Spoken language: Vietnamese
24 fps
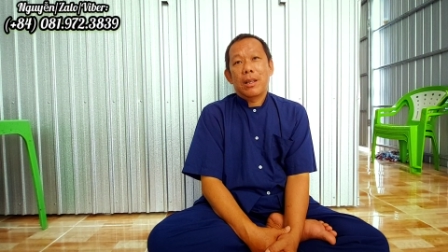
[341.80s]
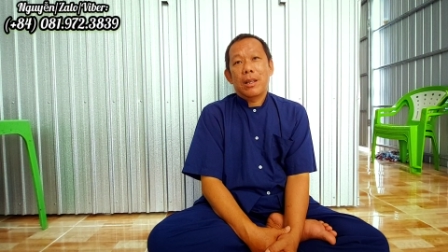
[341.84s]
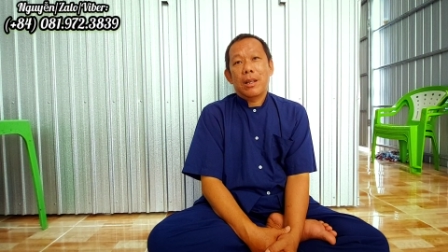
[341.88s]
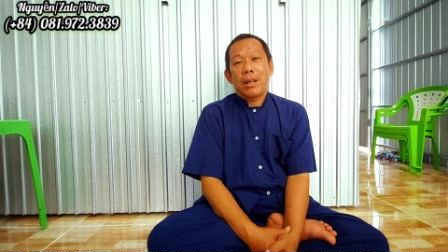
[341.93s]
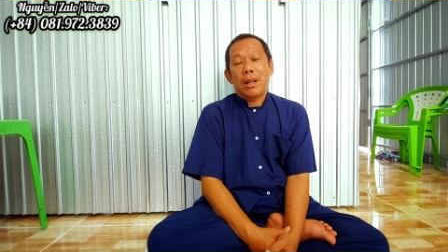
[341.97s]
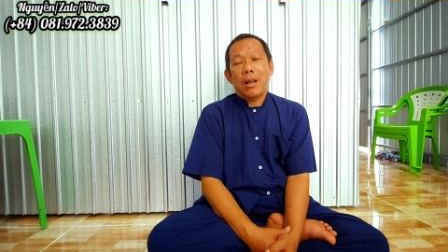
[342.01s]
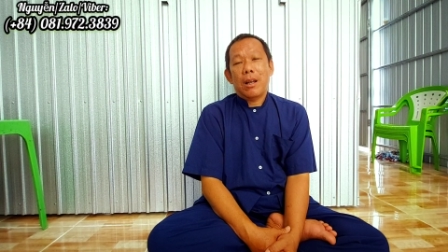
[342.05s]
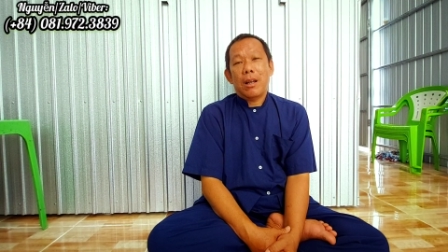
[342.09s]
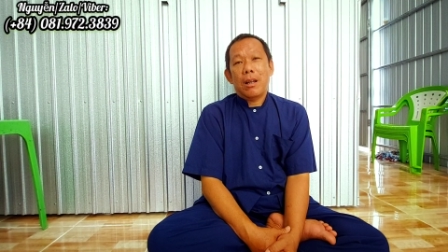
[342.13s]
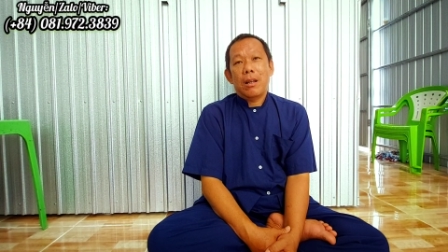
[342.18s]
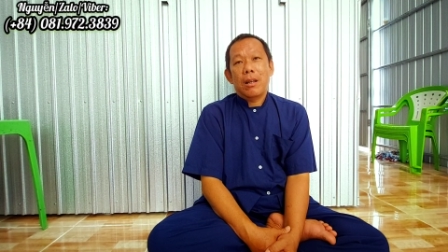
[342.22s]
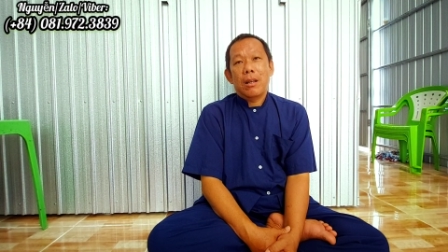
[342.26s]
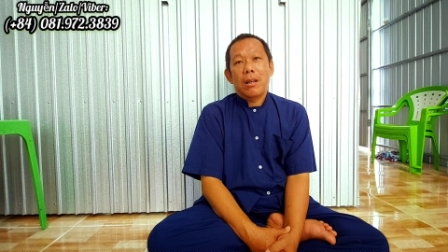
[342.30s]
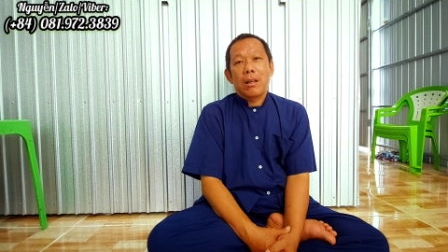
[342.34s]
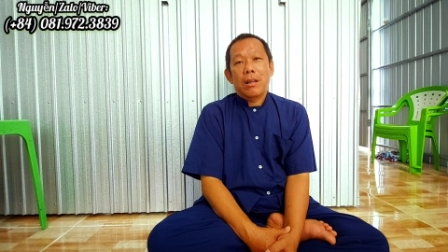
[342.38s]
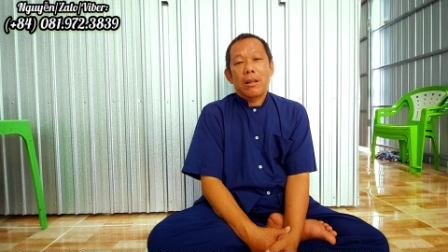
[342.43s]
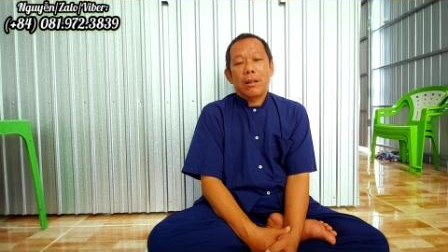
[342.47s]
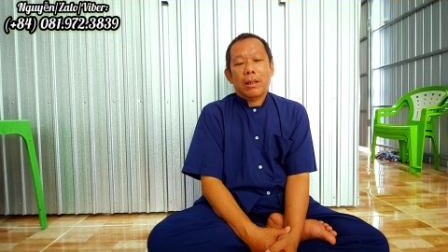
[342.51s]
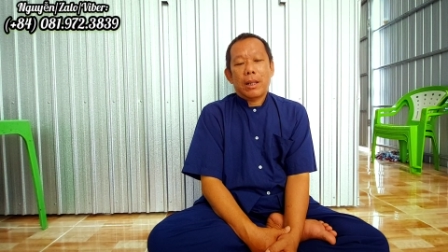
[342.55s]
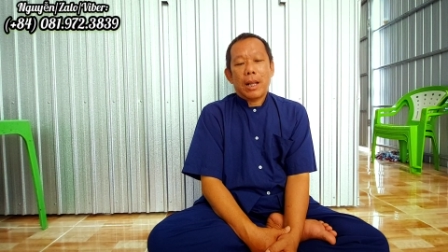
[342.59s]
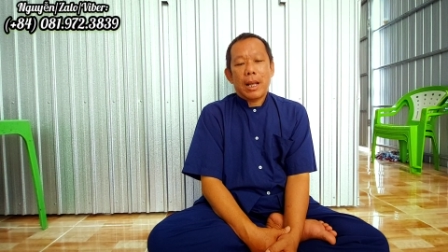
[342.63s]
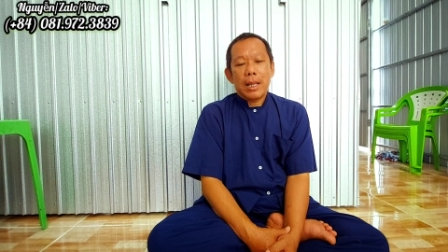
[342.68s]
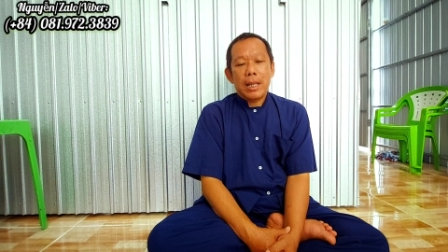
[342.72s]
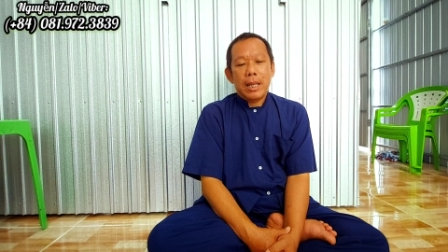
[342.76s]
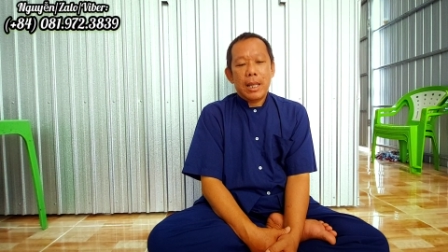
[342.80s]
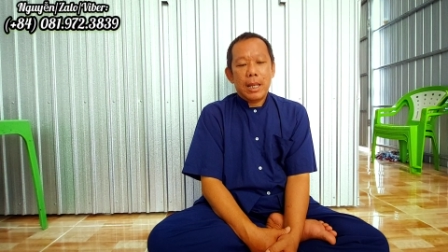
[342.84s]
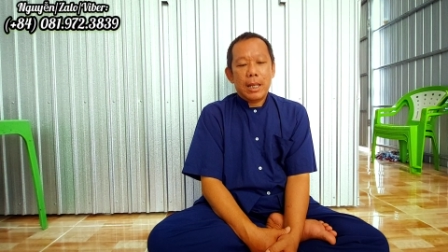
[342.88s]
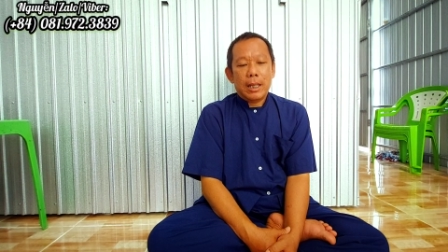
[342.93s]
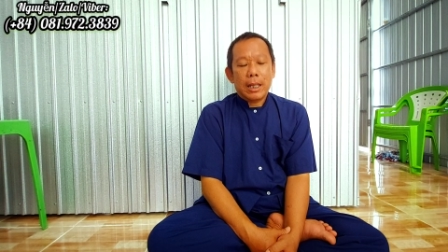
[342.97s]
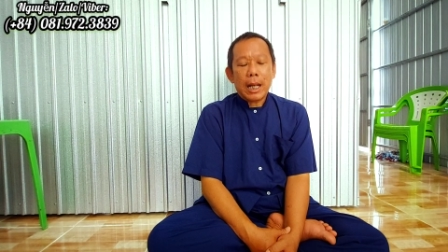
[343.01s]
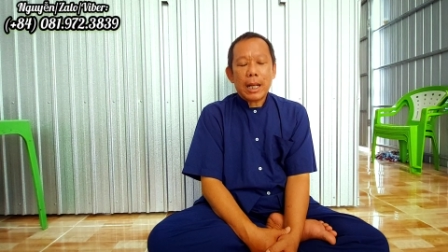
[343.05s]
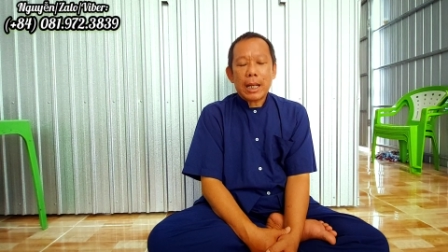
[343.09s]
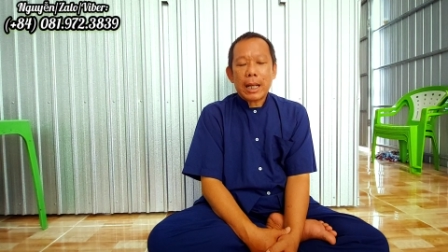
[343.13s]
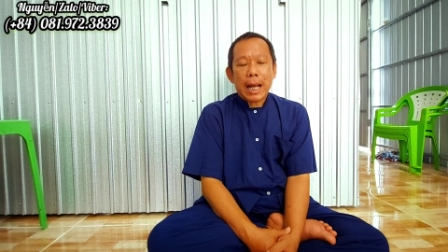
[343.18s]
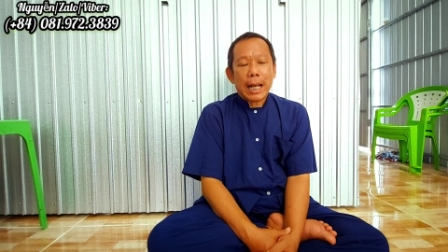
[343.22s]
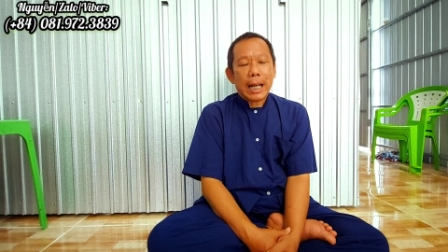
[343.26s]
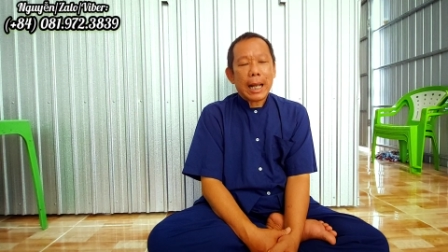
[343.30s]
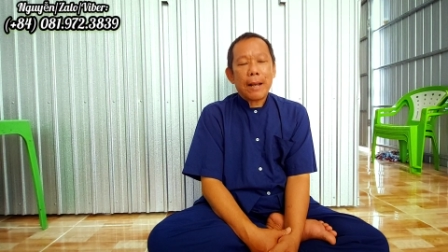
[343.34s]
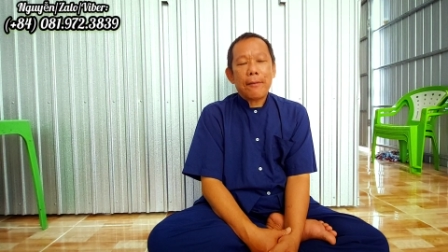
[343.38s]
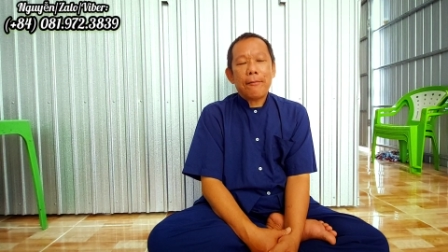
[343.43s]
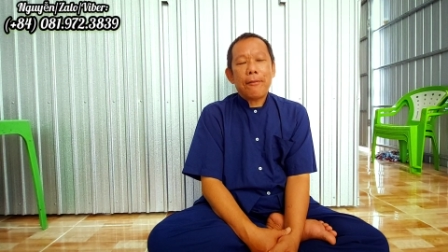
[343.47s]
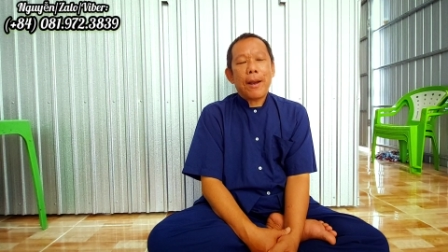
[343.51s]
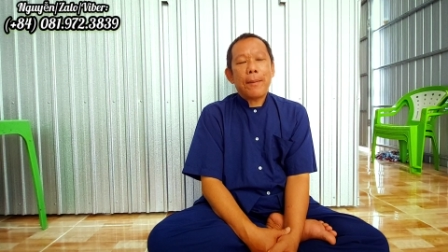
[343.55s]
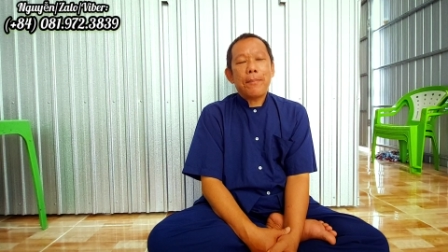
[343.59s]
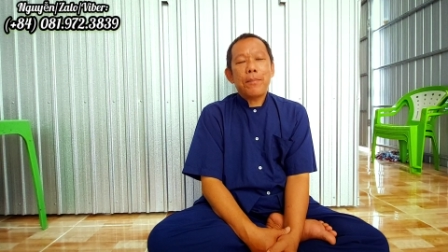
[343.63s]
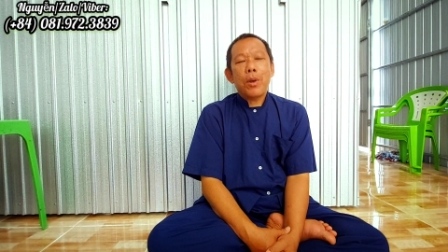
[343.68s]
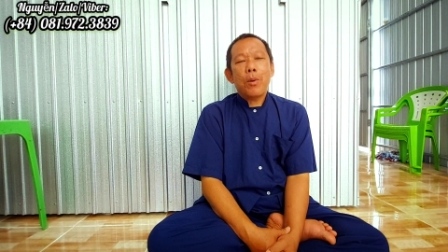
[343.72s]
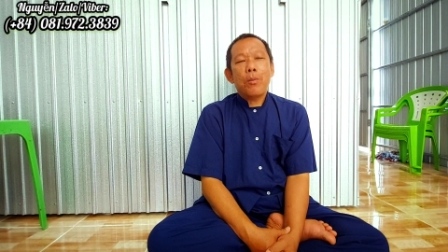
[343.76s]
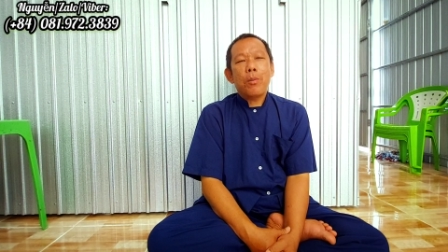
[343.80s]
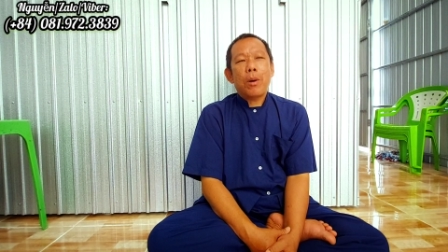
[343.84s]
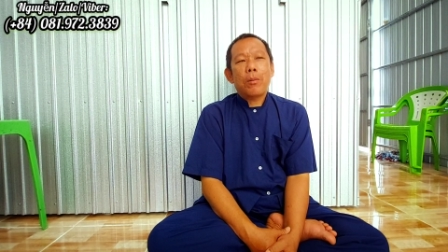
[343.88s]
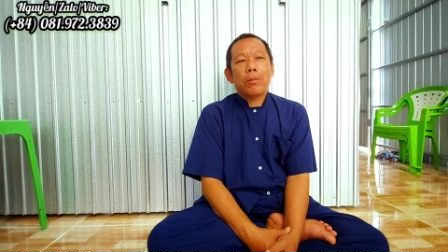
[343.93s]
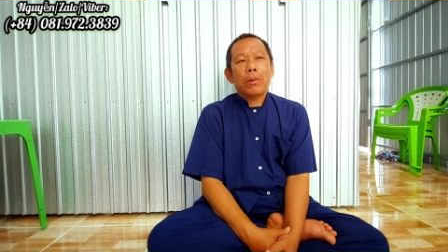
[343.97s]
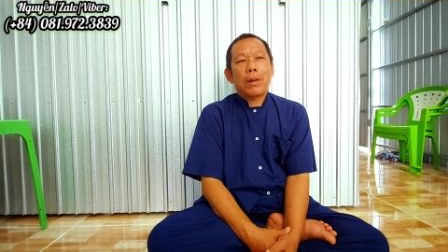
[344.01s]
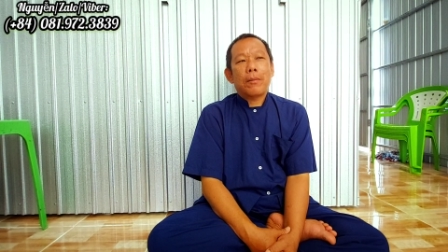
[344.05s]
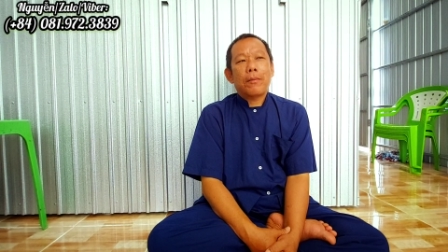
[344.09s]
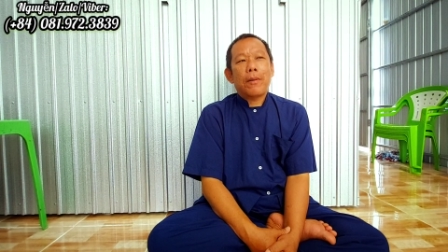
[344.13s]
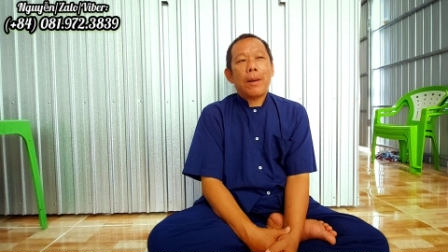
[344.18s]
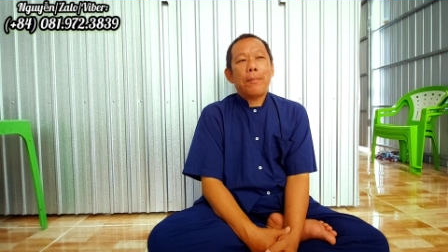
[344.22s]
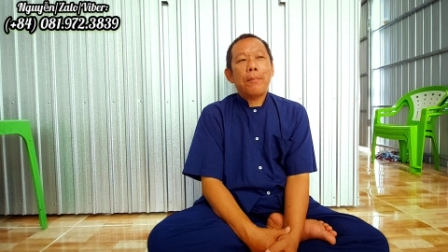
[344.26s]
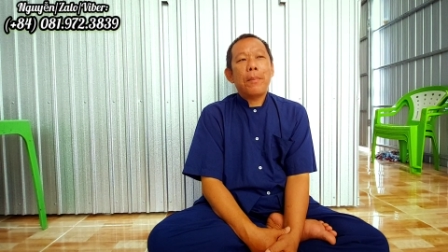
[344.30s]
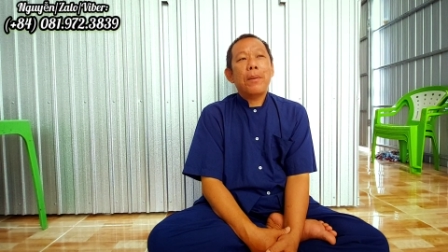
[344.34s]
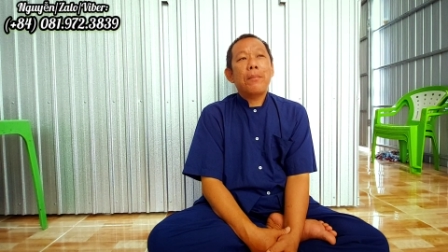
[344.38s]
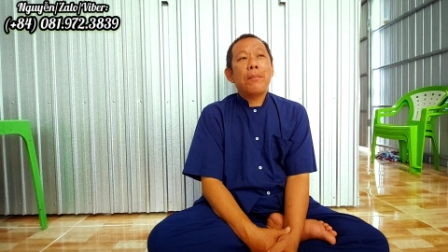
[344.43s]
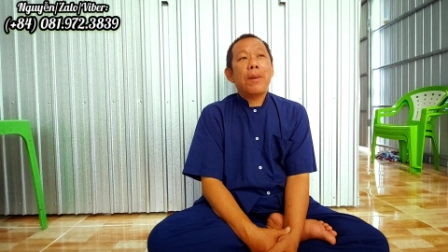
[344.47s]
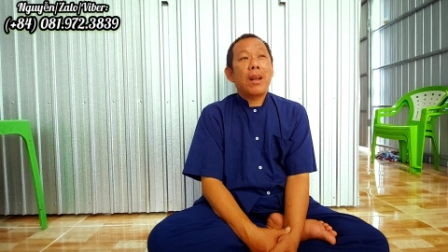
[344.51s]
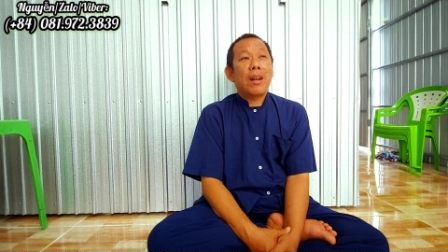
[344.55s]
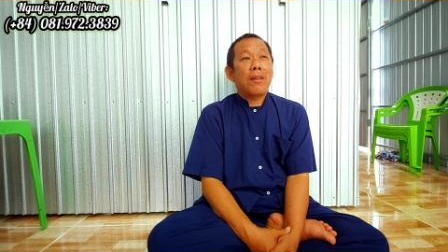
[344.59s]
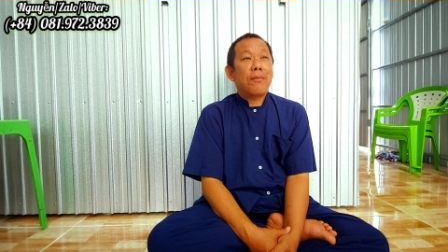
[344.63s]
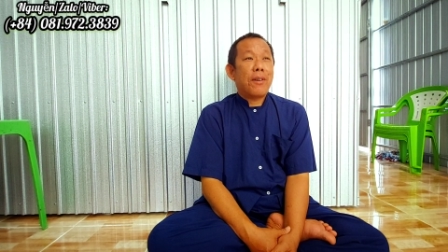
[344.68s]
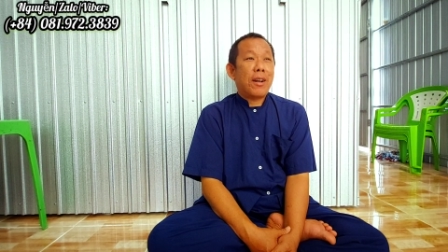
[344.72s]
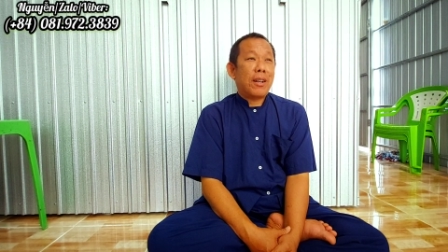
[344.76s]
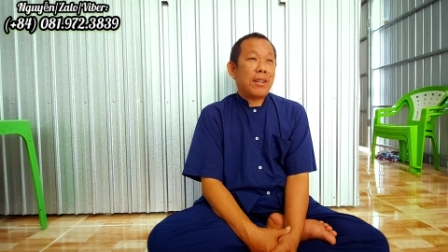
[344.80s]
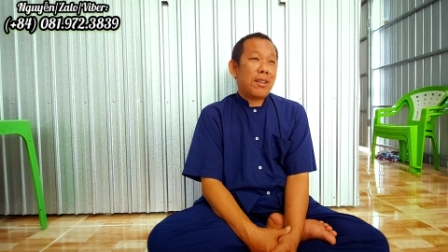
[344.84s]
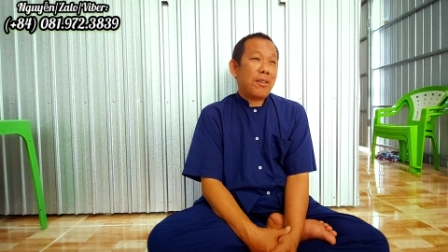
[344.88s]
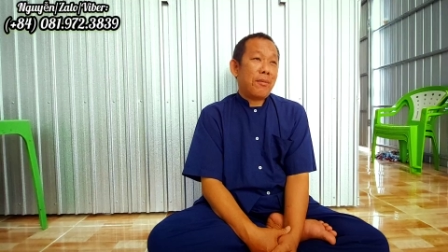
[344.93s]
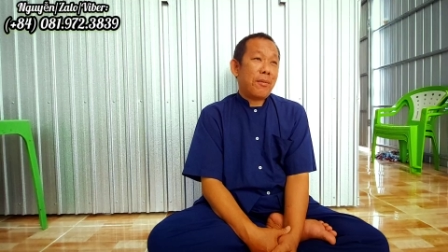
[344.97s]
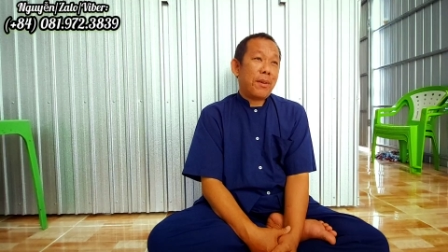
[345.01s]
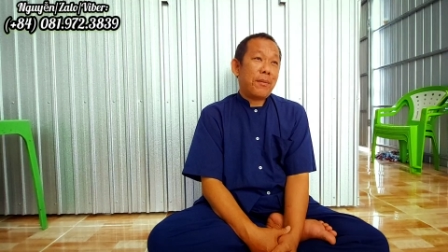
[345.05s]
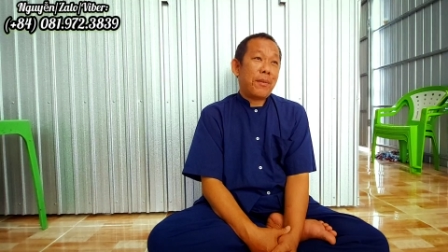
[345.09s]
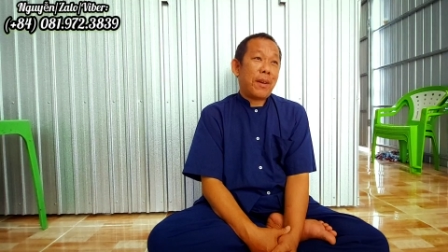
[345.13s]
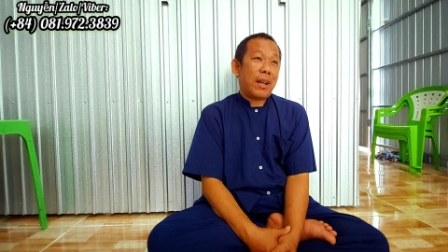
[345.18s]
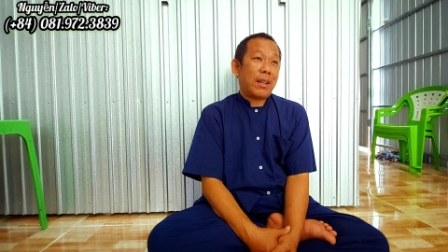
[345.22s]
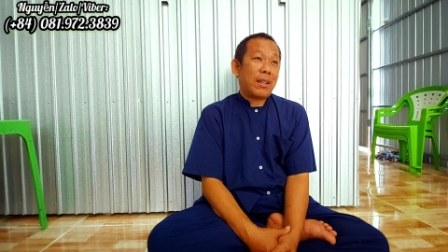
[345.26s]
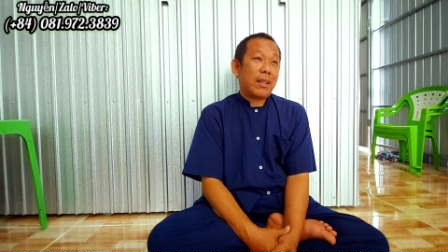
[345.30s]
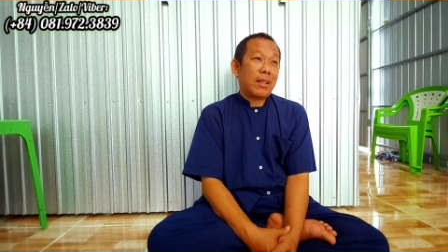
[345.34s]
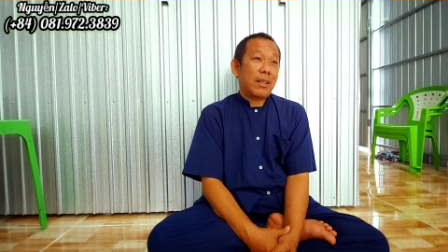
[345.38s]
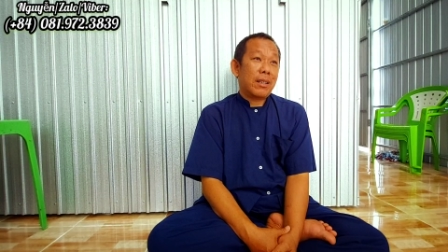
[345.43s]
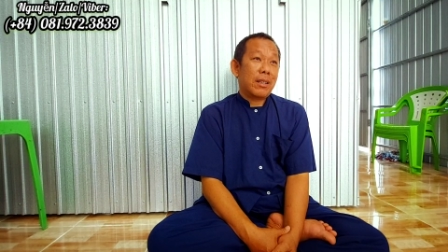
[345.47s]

đó tại vì tất cả các pháp giống không thật pháp biết mình là phật chứ phải phật